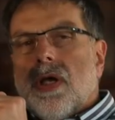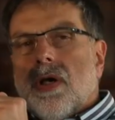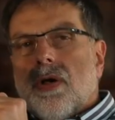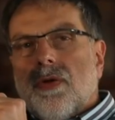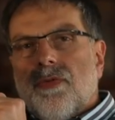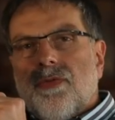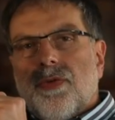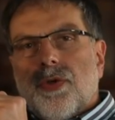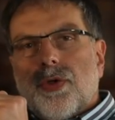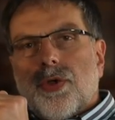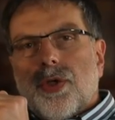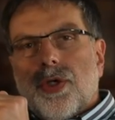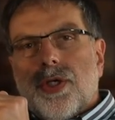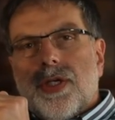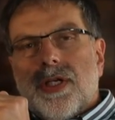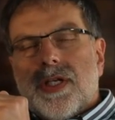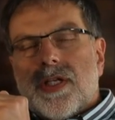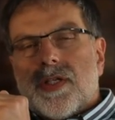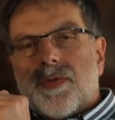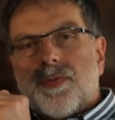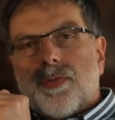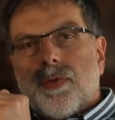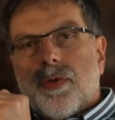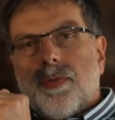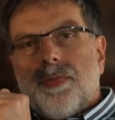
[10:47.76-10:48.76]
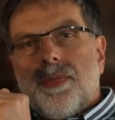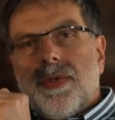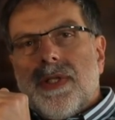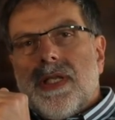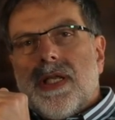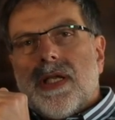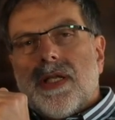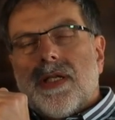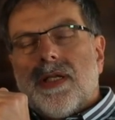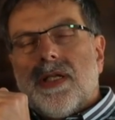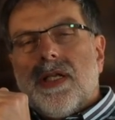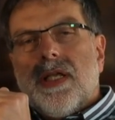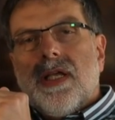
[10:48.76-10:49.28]
Und wir können das
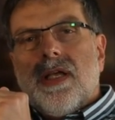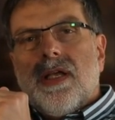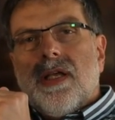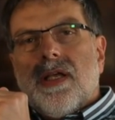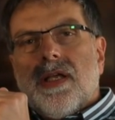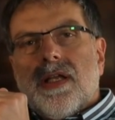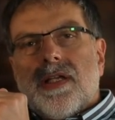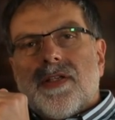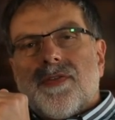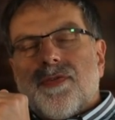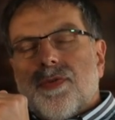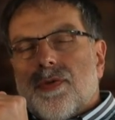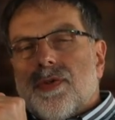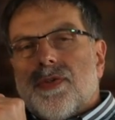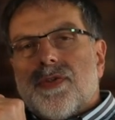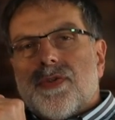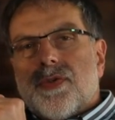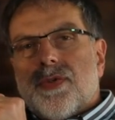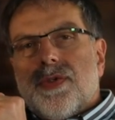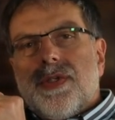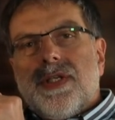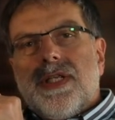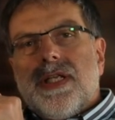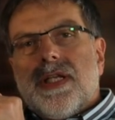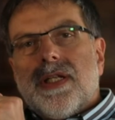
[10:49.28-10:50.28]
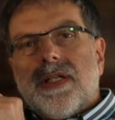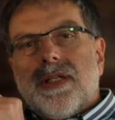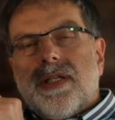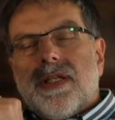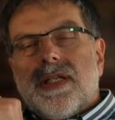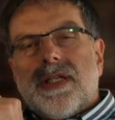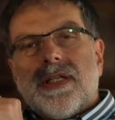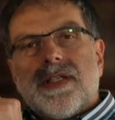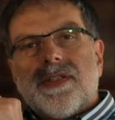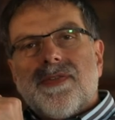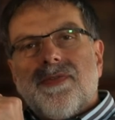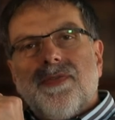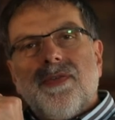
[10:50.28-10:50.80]
probieren. Es funktioniert
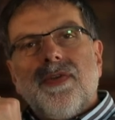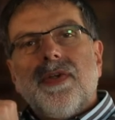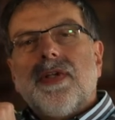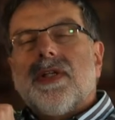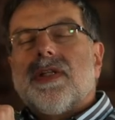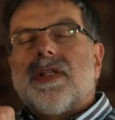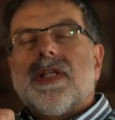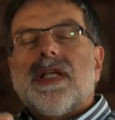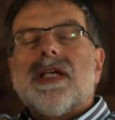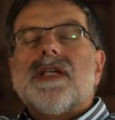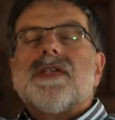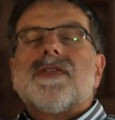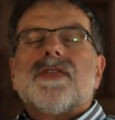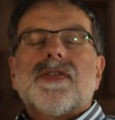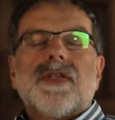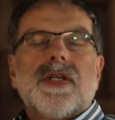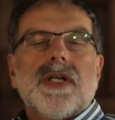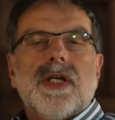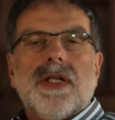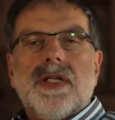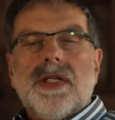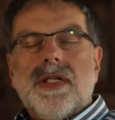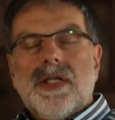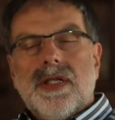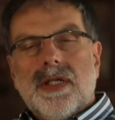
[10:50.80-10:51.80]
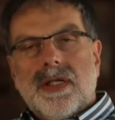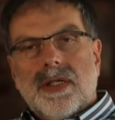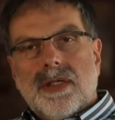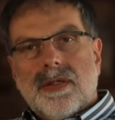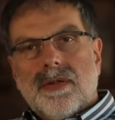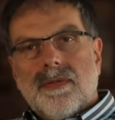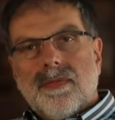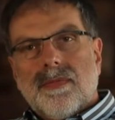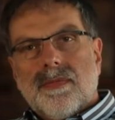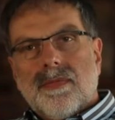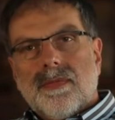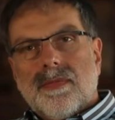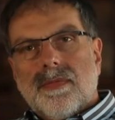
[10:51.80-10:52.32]
nicht, es wird eskalieren,
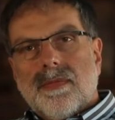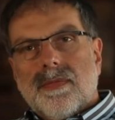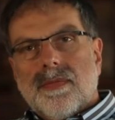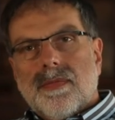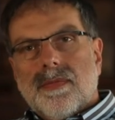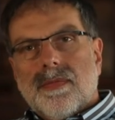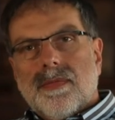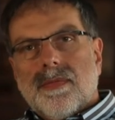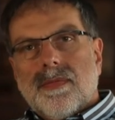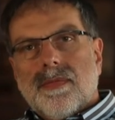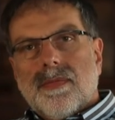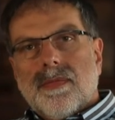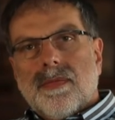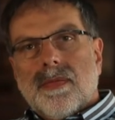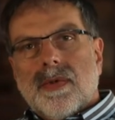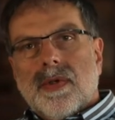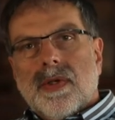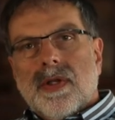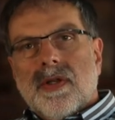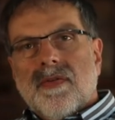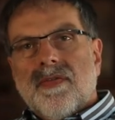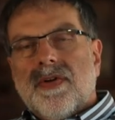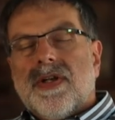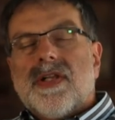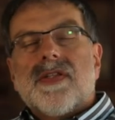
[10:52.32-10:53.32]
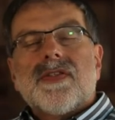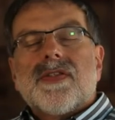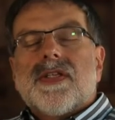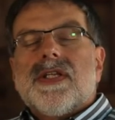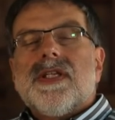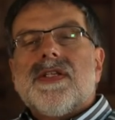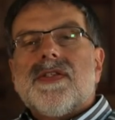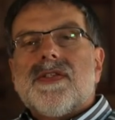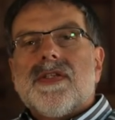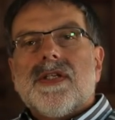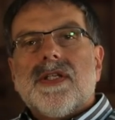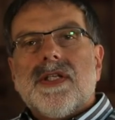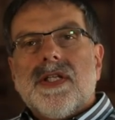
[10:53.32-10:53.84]
weil das
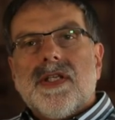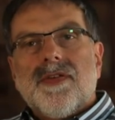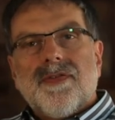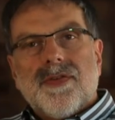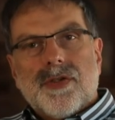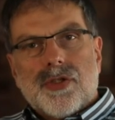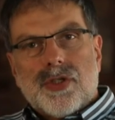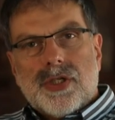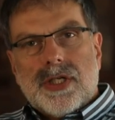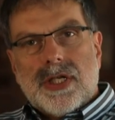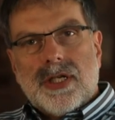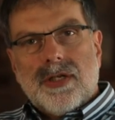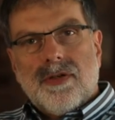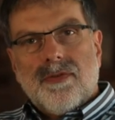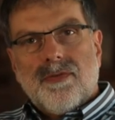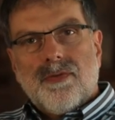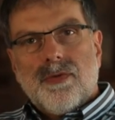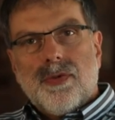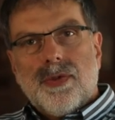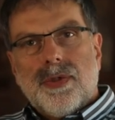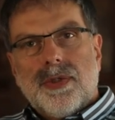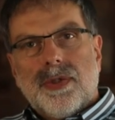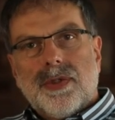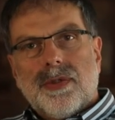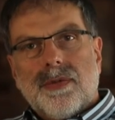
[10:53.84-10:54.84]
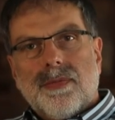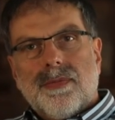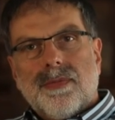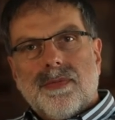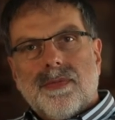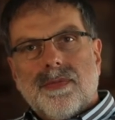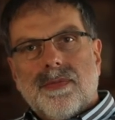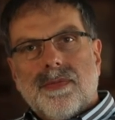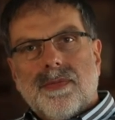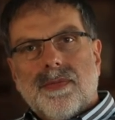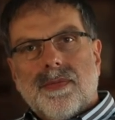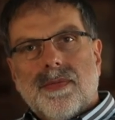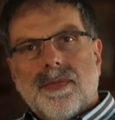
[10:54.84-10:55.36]
Kind sich nicht verstanden fühlt.
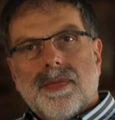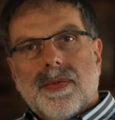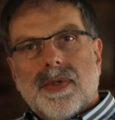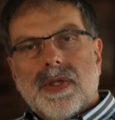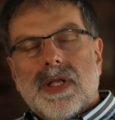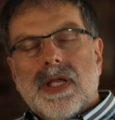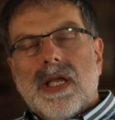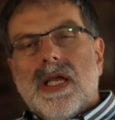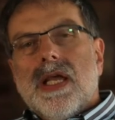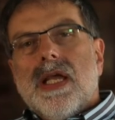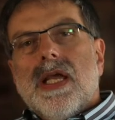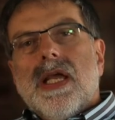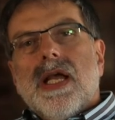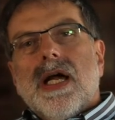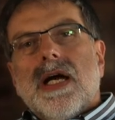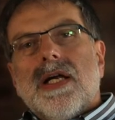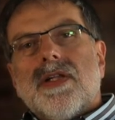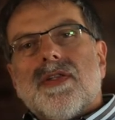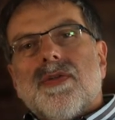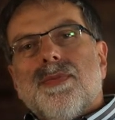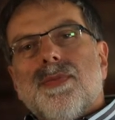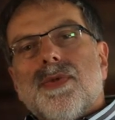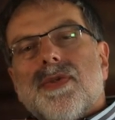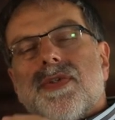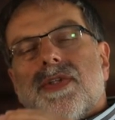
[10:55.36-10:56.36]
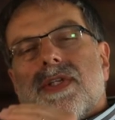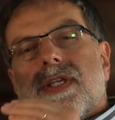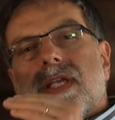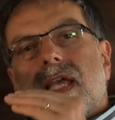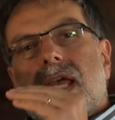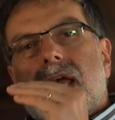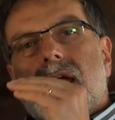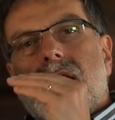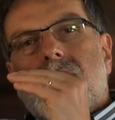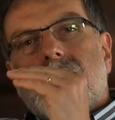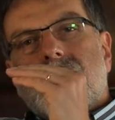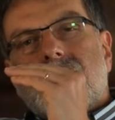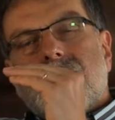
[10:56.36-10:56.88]
Also müsste ich
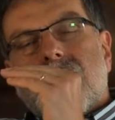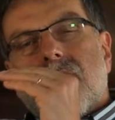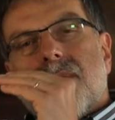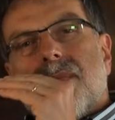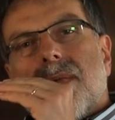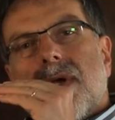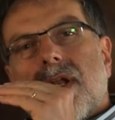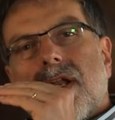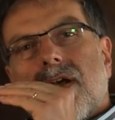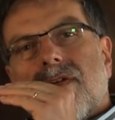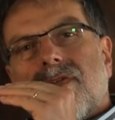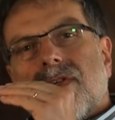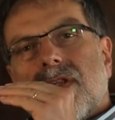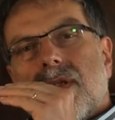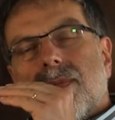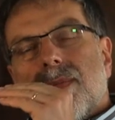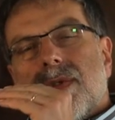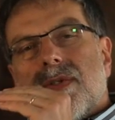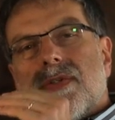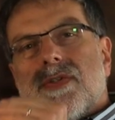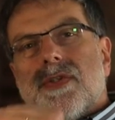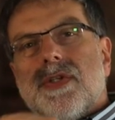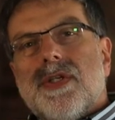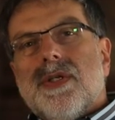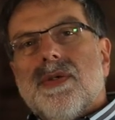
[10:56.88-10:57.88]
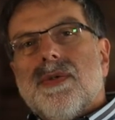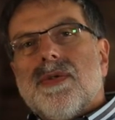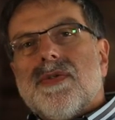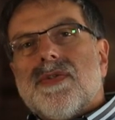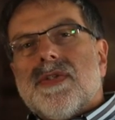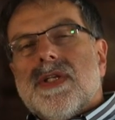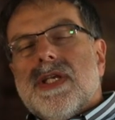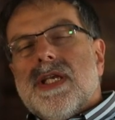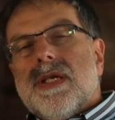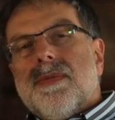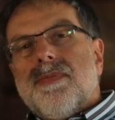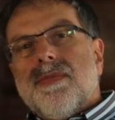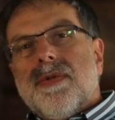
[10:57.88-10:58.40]
erst einmal auf der
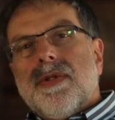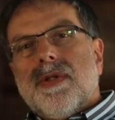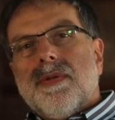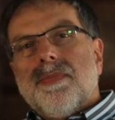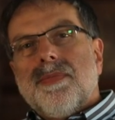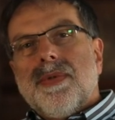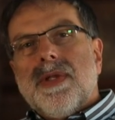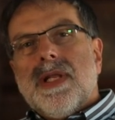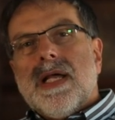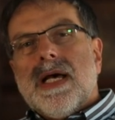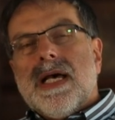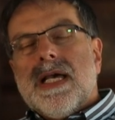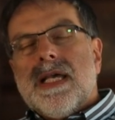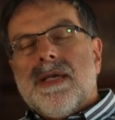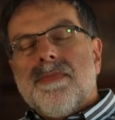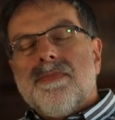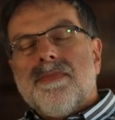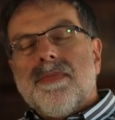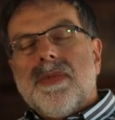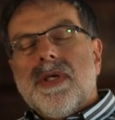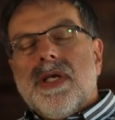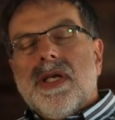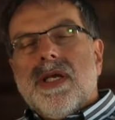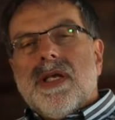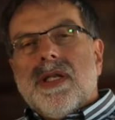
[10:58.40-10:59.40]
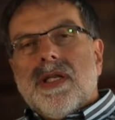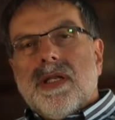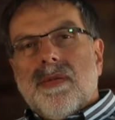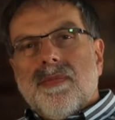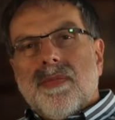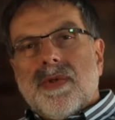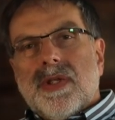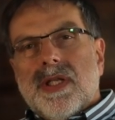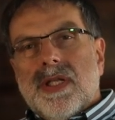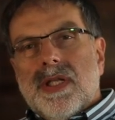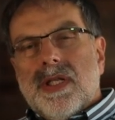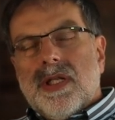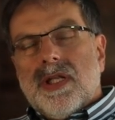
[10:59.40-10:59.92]
Beziehungsebene bleiben, dem
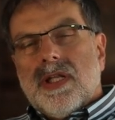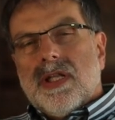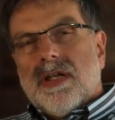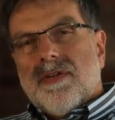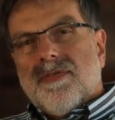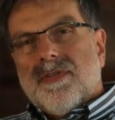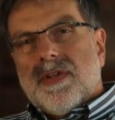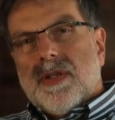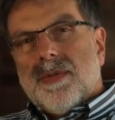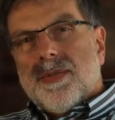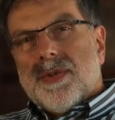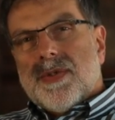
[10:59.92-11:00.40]
Kind auf der